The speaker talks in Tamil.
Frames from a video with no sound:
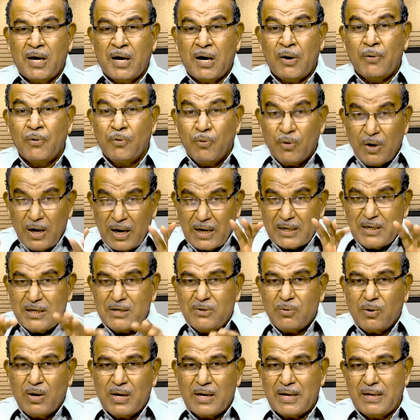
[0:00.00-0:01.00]
அவங்கவுங்களை
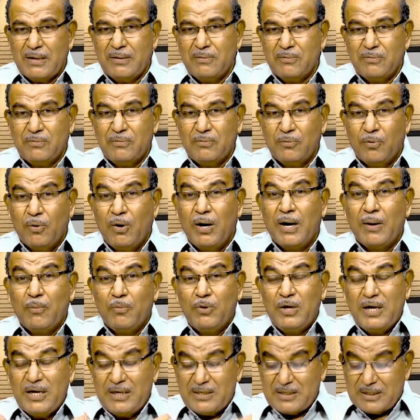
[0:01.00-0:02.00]
அதட்டுவாங்க உங்களுடைய
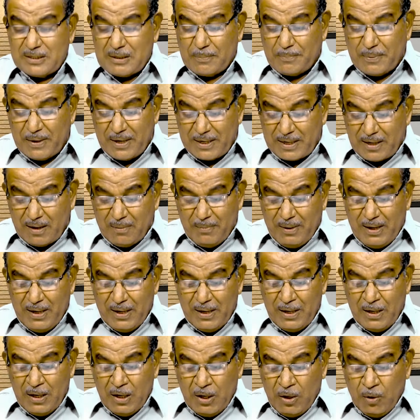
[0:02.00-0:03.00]
முன்னேற்றத்தை பிடிக்காமல்
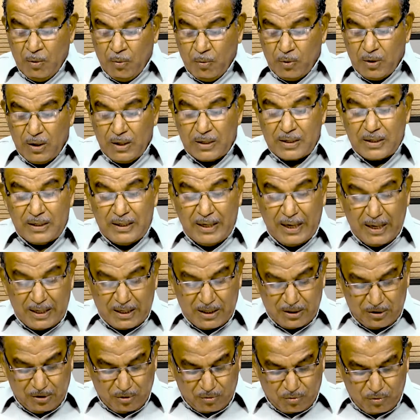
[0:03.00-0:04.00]
உங்களுக்கு
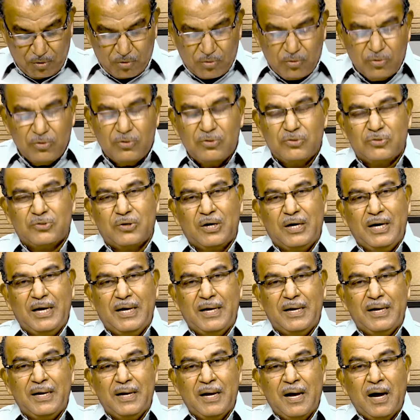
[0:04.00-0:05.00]
நெருக்கத்தை கொடுக்கணும்னு சொல்லி
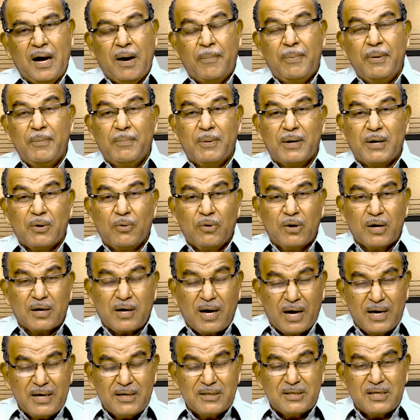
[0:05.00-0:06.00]
அப்படிப்பட்ட ஒரு
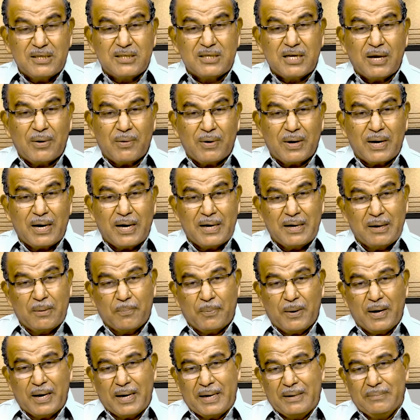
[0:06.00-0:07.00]
காரியத்தை செய்கிறவங்களாக
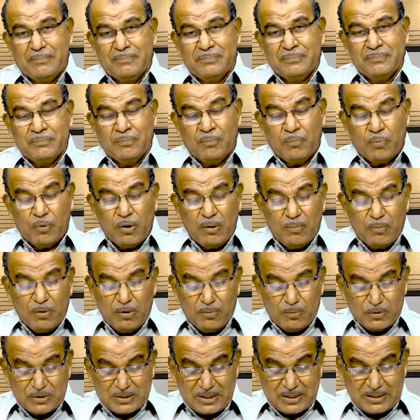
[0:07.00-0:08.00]
இருப்பாங்க
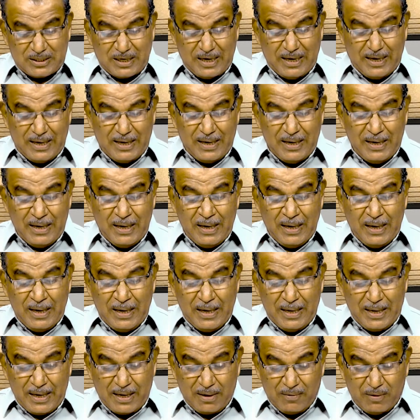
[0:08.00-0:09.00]
புலம்புல் புஸ்தகத்தில்
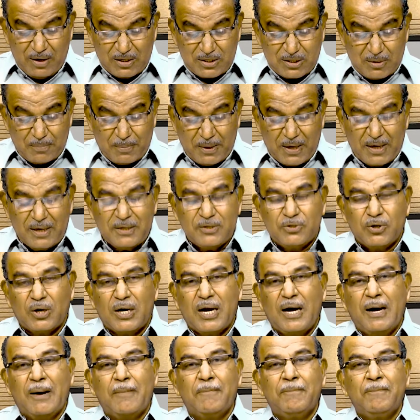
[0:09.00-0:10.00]
நீங்கள் வாசிப்பீங்கன்னு
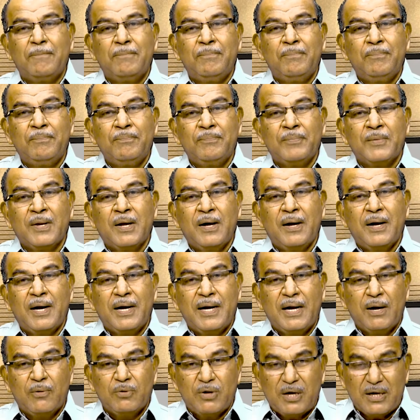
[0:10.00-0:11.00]
சொன்னால்
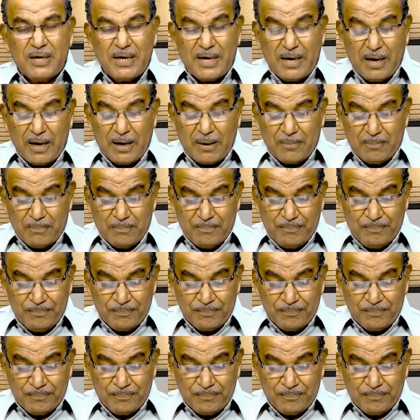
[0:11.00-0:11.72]
ரெண்டாவது அதிகாரம்